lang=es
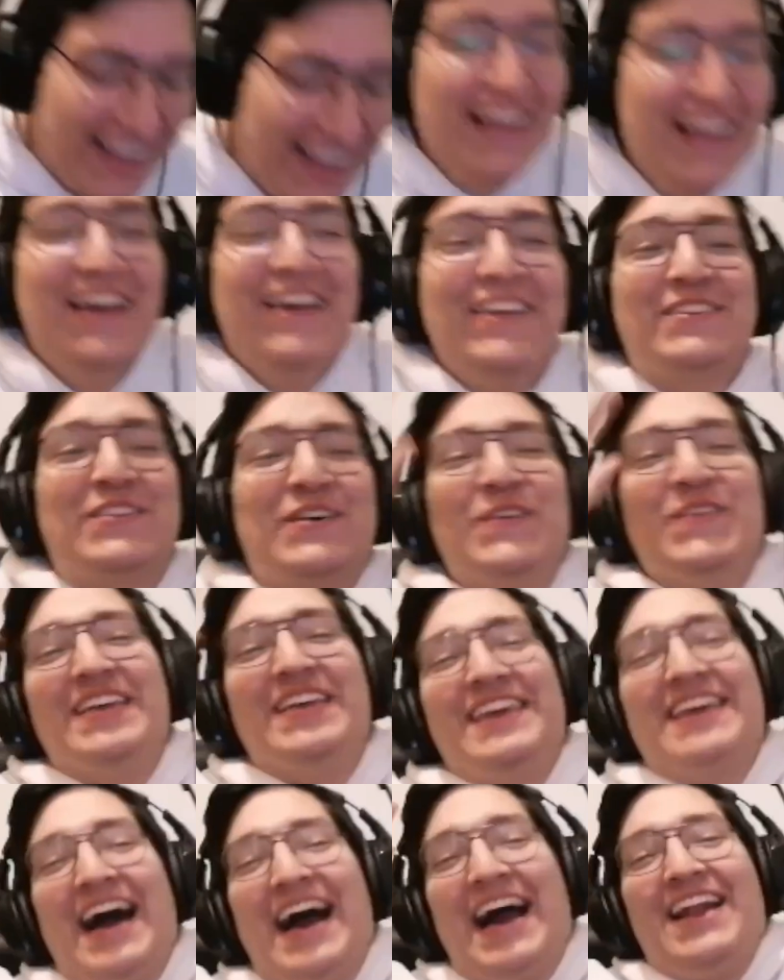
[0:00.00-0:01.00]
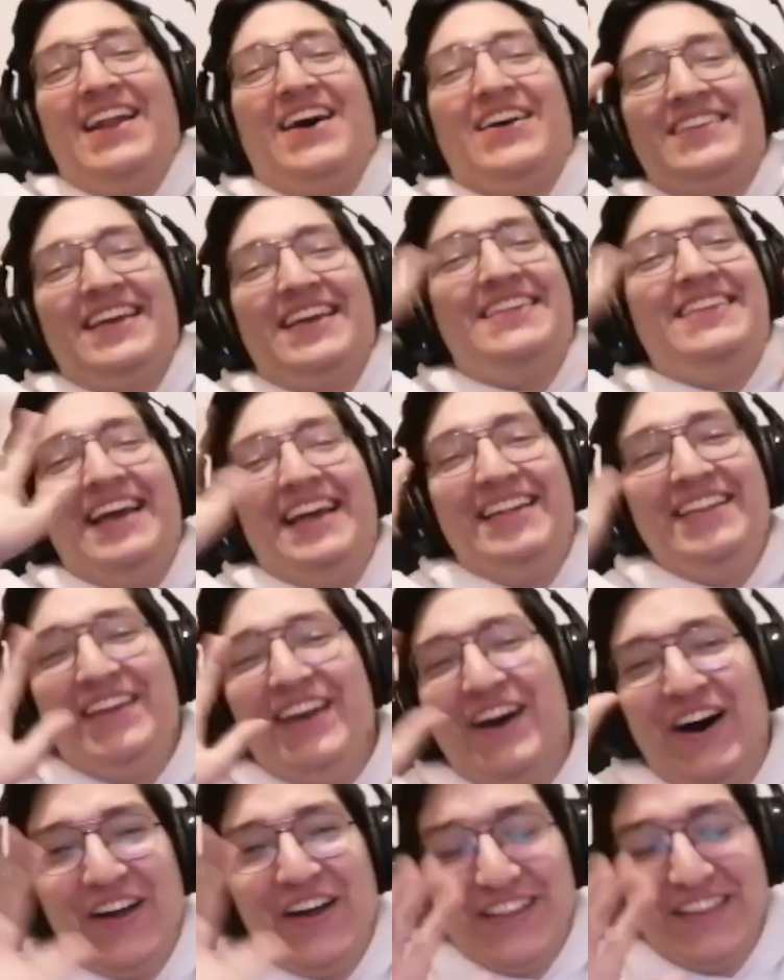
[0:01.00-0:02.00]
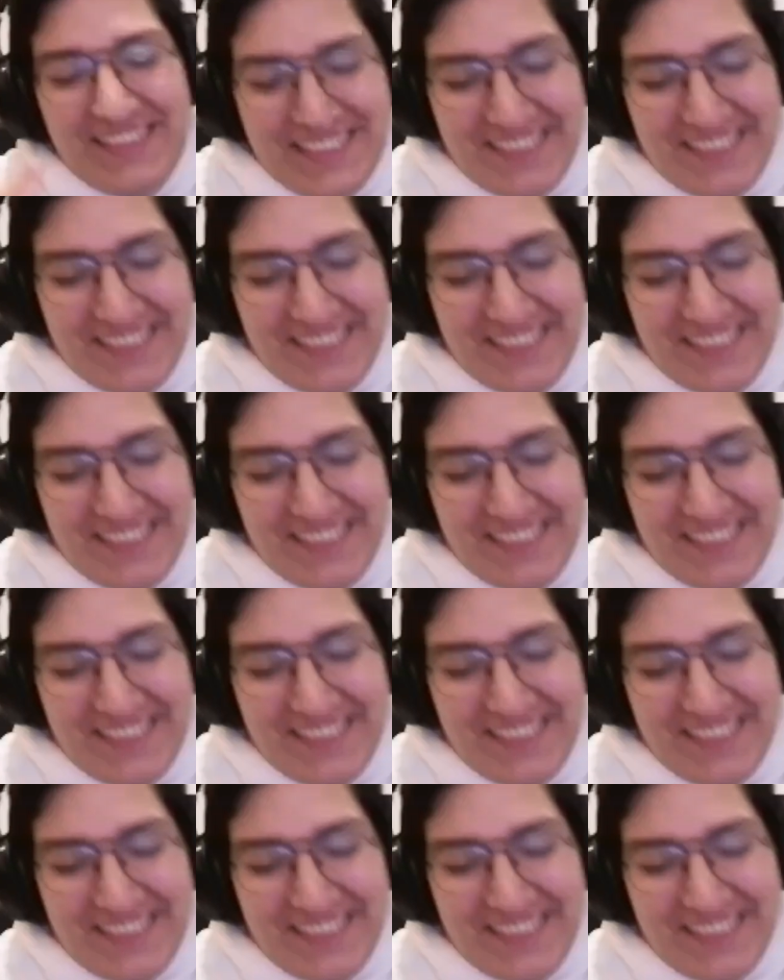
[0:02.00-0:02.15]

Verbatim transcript: Su mensaje no se entendió, dice,